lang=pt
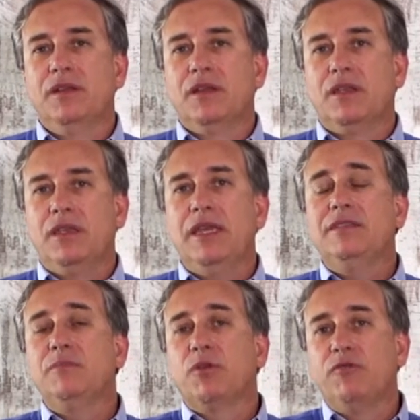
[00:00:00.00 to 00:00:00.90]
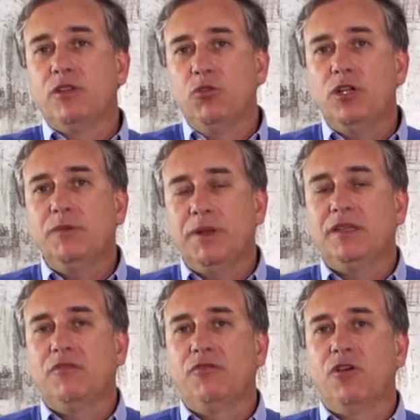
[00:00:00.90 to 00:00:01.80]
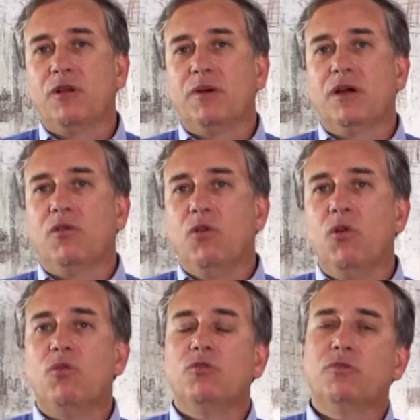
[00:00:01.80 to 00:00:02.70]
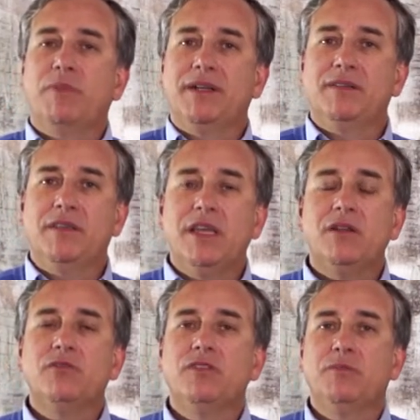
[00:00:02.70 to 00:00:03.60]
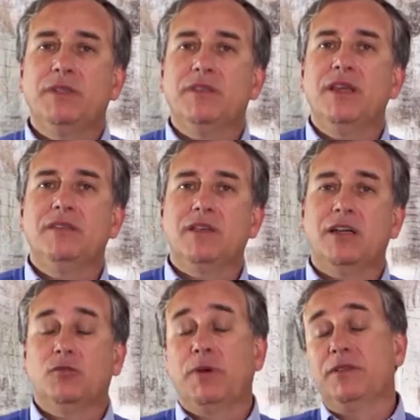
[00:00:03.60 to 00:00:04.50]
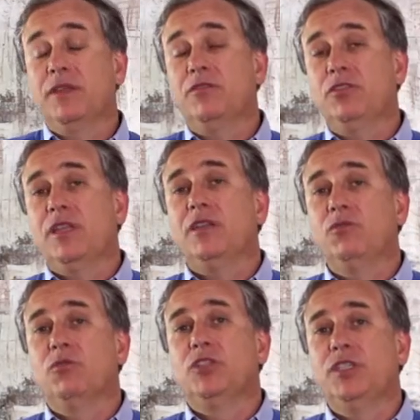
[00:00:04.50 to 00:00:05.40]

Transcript: que esse provedor de plataforma ou os parceiros especializados, parceiros de tecnologia